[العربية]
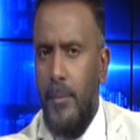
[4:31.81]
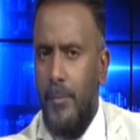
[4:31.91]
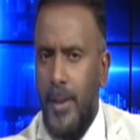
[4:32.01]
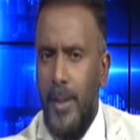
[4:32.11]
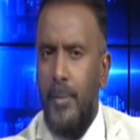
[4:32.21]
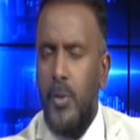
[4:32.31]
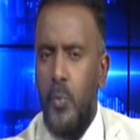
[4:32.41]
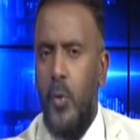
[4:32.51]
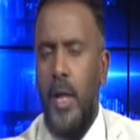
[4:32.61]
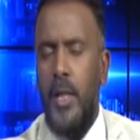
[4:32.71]
يعني
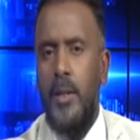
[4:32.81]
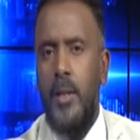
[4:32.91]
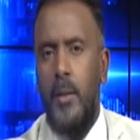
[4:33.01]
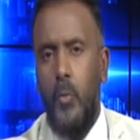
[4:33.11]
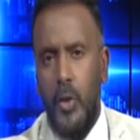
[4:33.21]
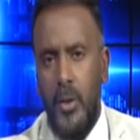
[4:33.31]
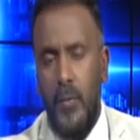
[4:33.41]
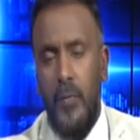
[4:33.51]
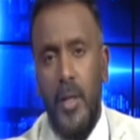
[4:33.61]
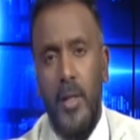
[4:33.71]
مجموعات
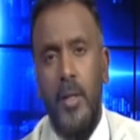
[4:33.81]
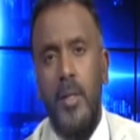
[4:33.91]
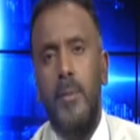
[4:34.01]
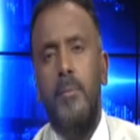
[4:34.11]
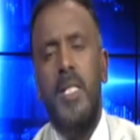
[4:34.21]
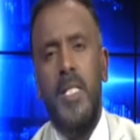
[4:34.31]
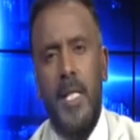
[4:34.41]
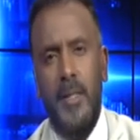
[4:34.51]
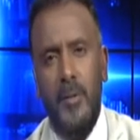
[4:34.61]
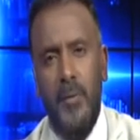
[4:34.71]
مختلفة
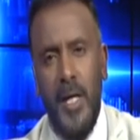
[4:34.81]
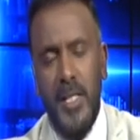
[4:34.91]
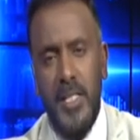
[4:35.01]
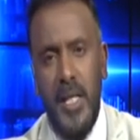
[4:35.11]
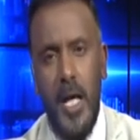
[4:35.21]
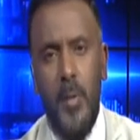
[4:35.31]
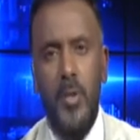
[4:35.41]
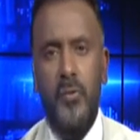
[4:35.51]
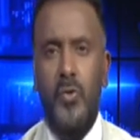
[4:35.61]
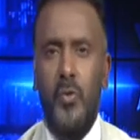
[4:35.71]
اتفاق السلام
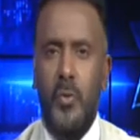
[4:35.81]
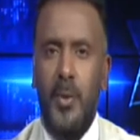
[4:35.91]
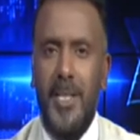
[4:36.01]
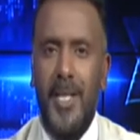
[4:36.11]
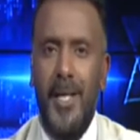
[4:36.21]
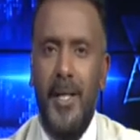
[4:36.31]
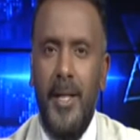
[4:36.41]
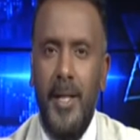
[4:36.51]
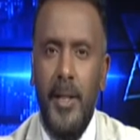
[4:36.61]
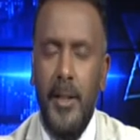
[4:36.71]
نفسه ما زال
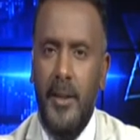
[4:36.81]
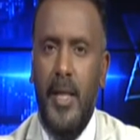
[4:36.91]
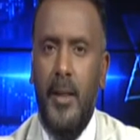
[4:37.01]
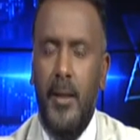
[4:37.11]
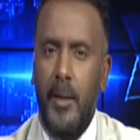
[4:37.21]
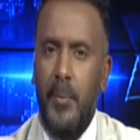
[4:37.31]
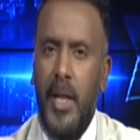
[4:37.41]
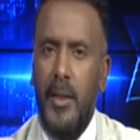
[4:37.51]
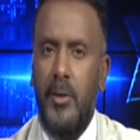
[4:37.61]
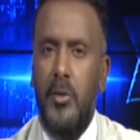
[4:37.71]
يتعثر
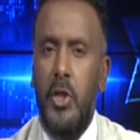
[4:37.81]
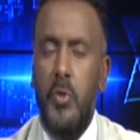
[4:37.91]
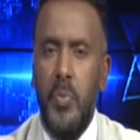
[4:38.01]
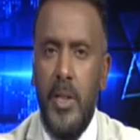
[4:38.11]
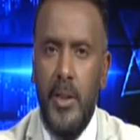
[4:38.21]
بعد تجميد